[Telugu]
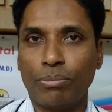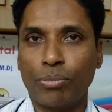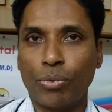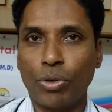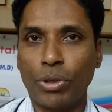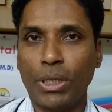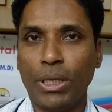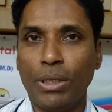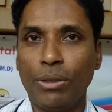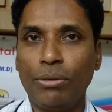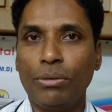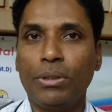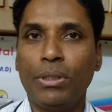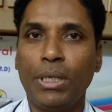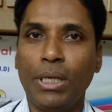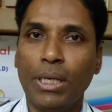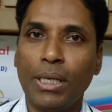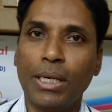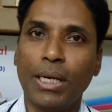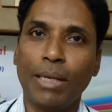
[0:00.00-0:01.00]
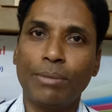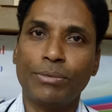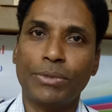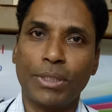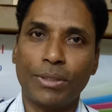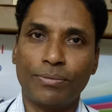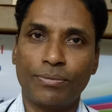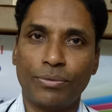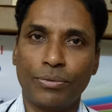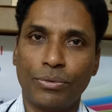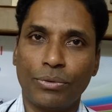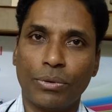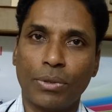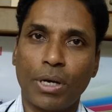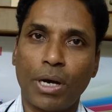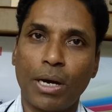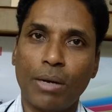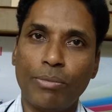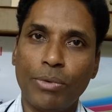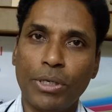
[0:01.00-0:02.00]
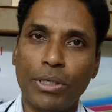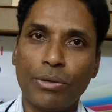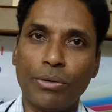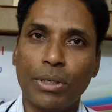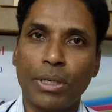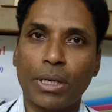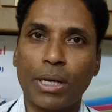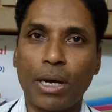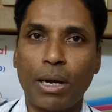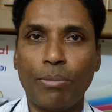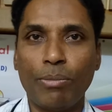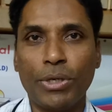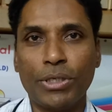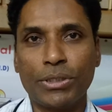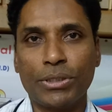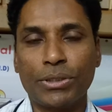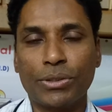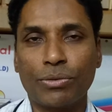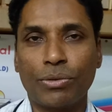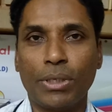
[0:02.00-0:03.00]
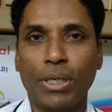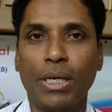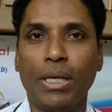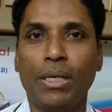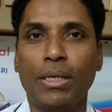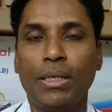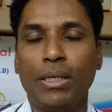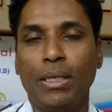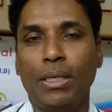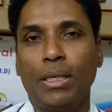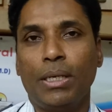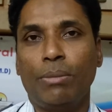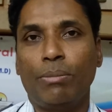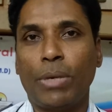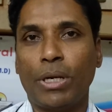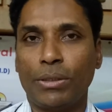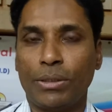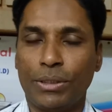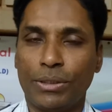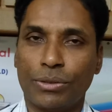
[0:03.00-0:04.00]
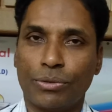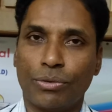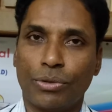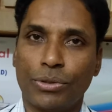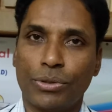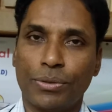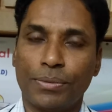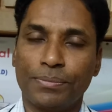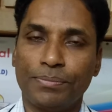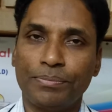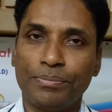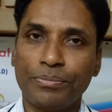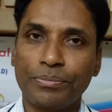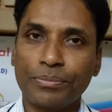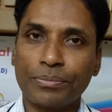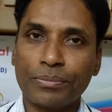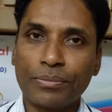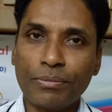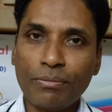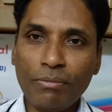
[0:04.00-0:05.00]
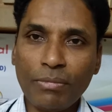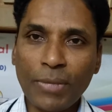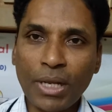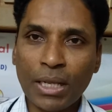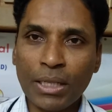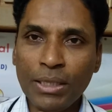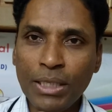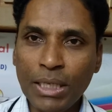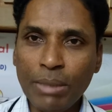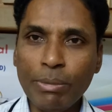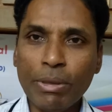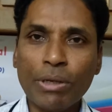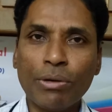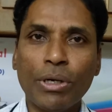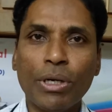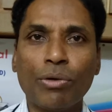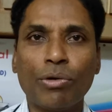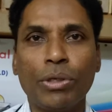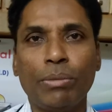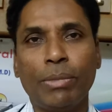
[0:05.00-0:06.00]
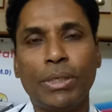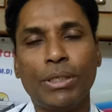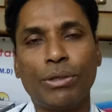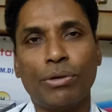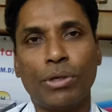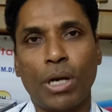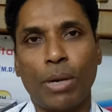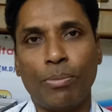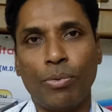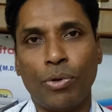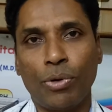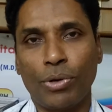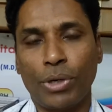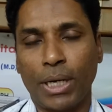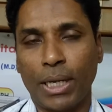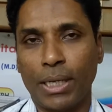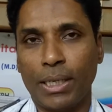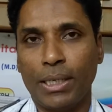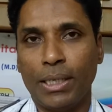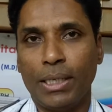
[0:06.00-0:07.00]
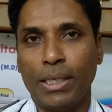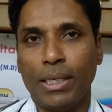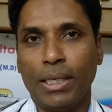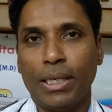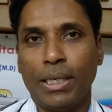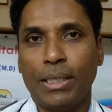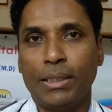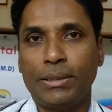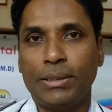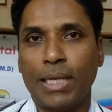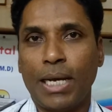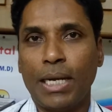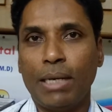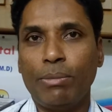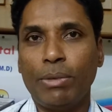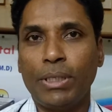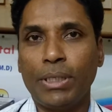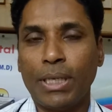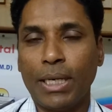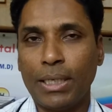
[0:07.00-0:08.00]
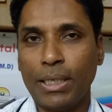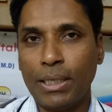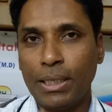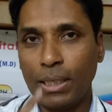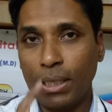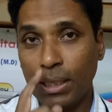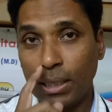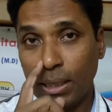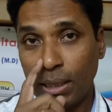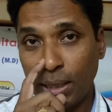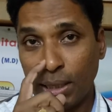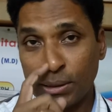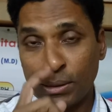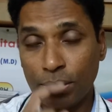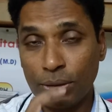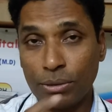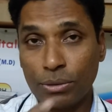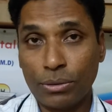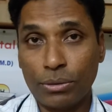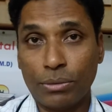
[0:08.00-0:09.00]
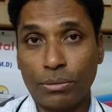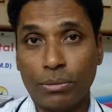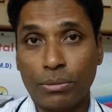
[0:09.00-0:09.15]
ప్రోటీన్ త్రీ గ్రామ్స్ ఆఫ్ కార్బోహైడ్రేట్ ఉన్న కాంబినేషన్స్ కూడా మనం తీసుకోవచ్చు దీని మీద కూడా కొంతమంది కొన్ని అపోహలు ఉన్నాయి చాలామందికి ఏంటంటే అసలు